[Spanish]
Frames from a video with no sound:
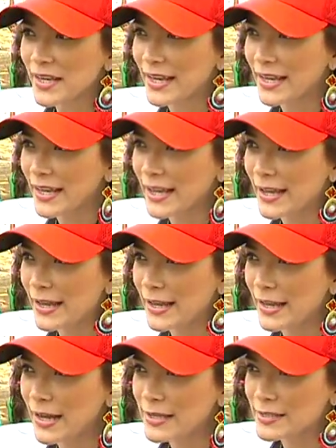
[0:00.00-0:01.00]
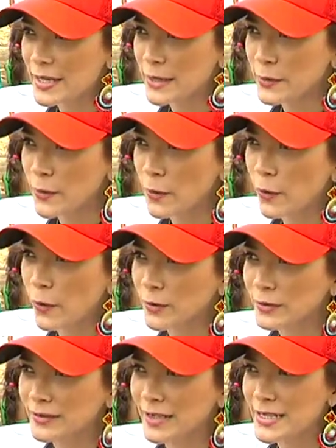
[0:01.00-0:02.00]
Eh, ha
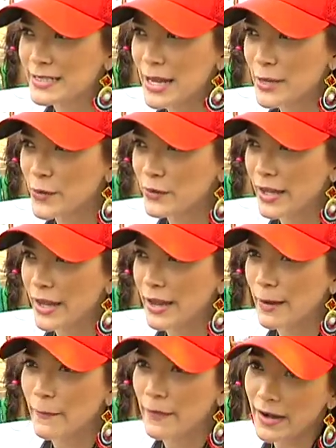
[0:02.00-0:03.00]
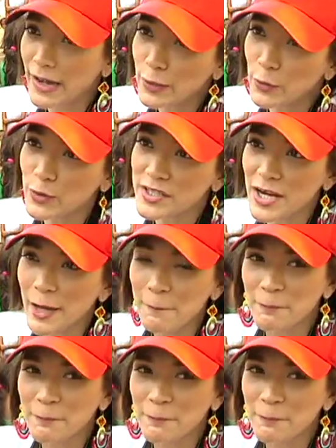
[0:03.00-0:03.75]
sido tres años de gran lucha,